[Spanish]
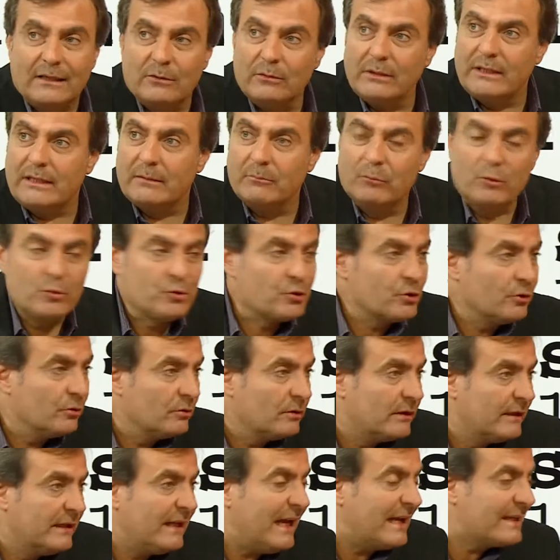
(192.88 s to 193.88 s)
no es que mucho.
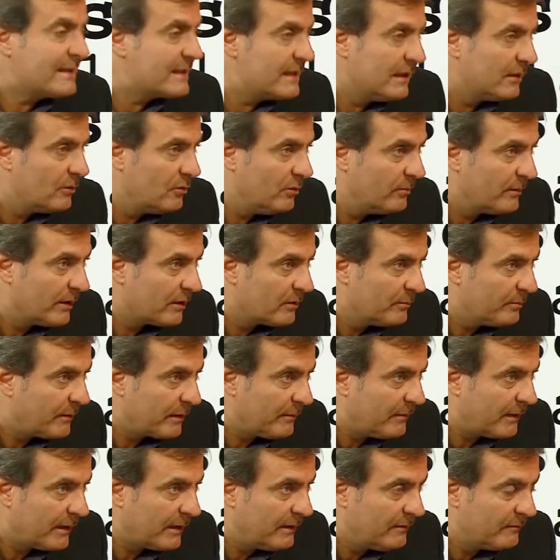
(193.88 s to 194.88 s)
¿Qué hace el gobierno
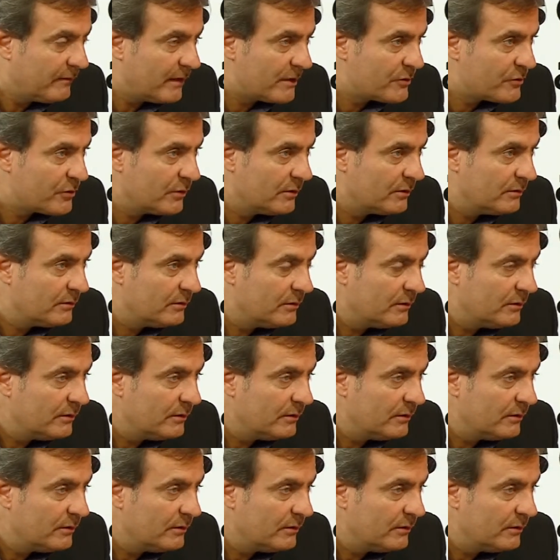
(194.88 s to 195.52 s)
para eh,